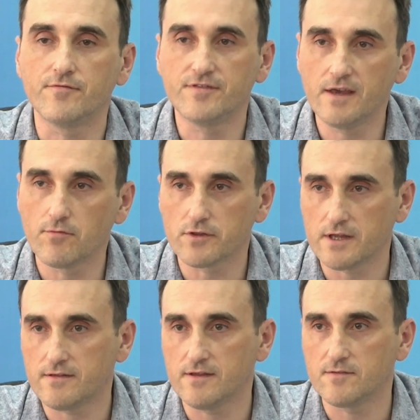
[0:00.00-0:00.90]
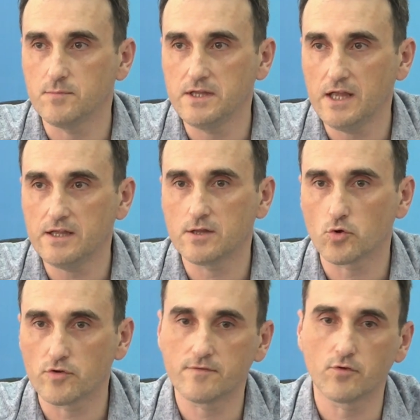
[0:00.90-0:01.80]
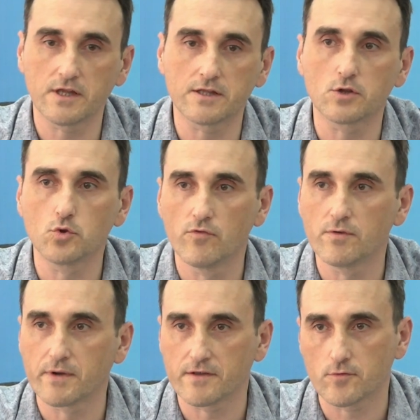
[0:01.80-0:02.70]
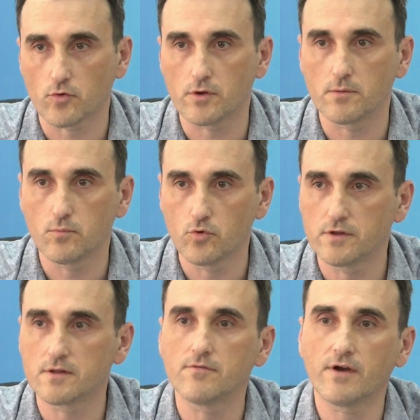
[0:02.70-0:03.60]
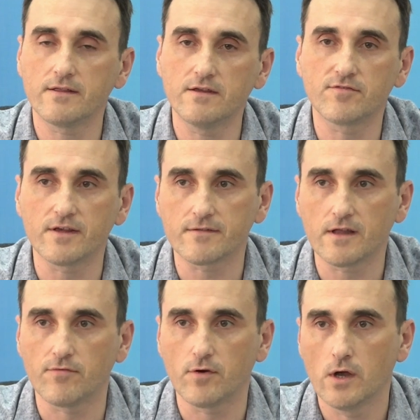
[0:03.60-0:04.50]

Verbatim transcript: все вот эти изменения, то есть вот этот новый пристрой будет входить в состав